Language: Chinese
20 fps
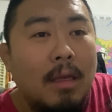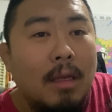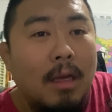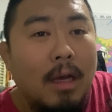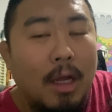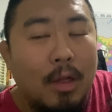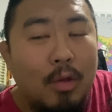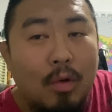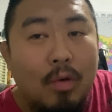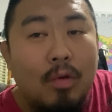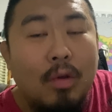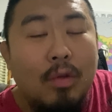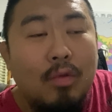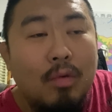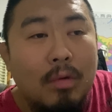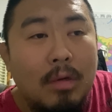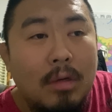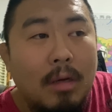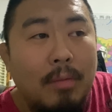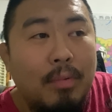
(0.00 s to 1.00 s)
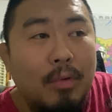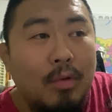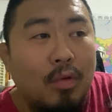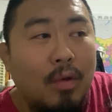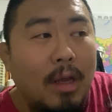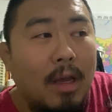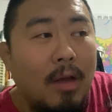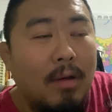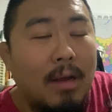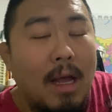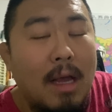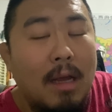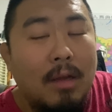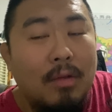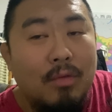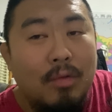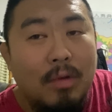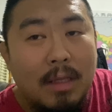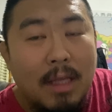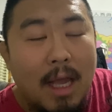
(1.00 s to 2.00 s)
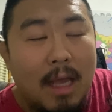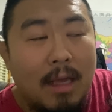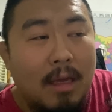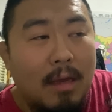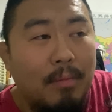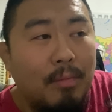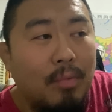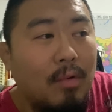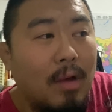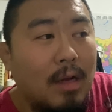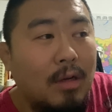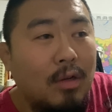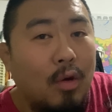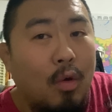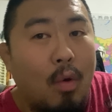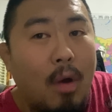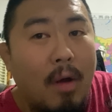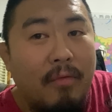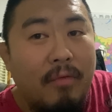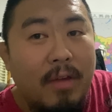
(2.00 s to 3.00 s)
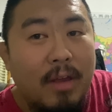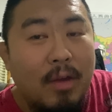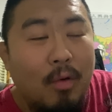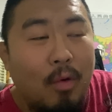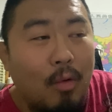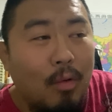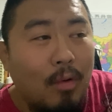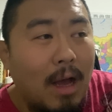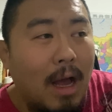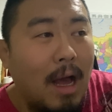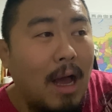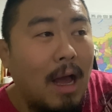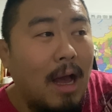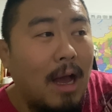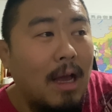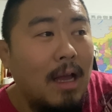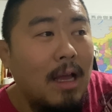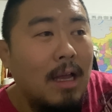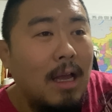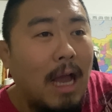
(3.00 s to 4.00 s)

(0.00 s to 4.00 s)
很多人说东哥不对啊，我看很多电影，不管是黄飞鸿啊，